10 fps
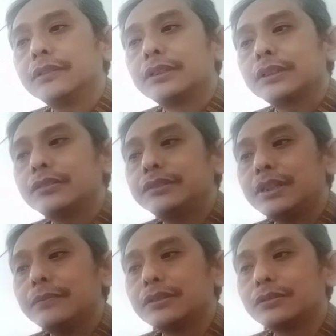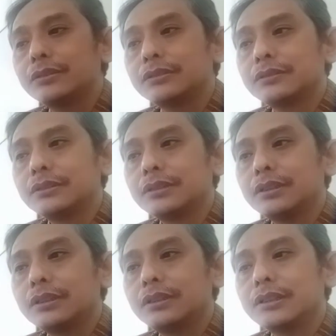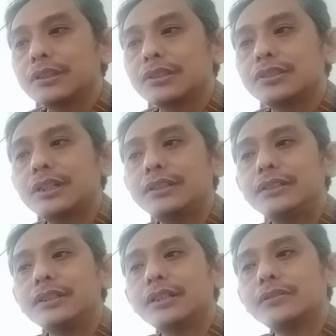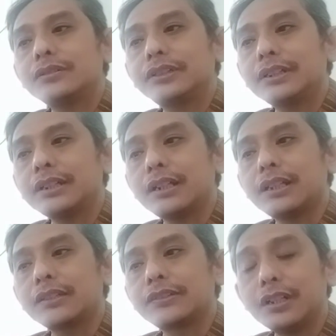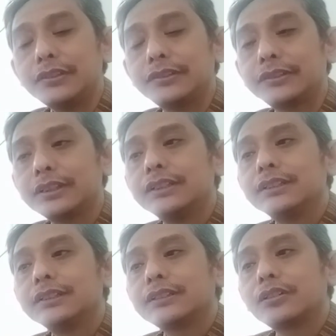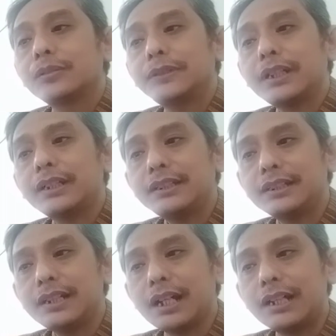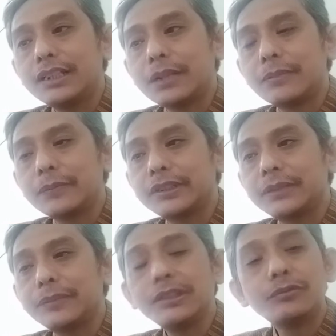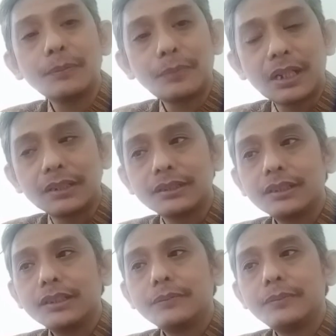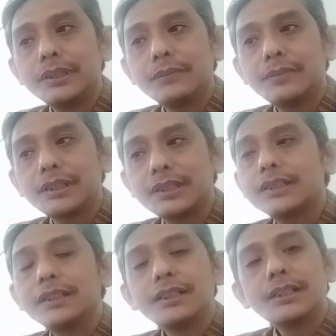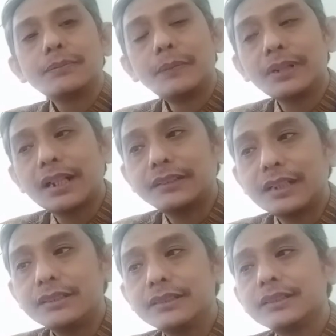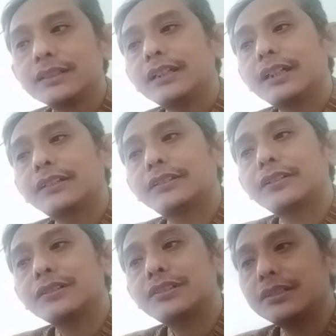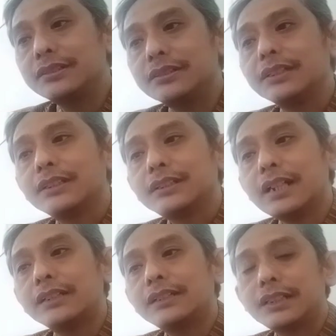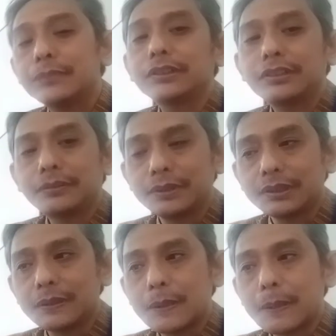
Selanjutnya menurut uh, eh, Syed Hussein Al-Attas, korupsi adalah tindakan yang meliputi penyuapan, bribery, pemerasan, extortion, dan nepotisme.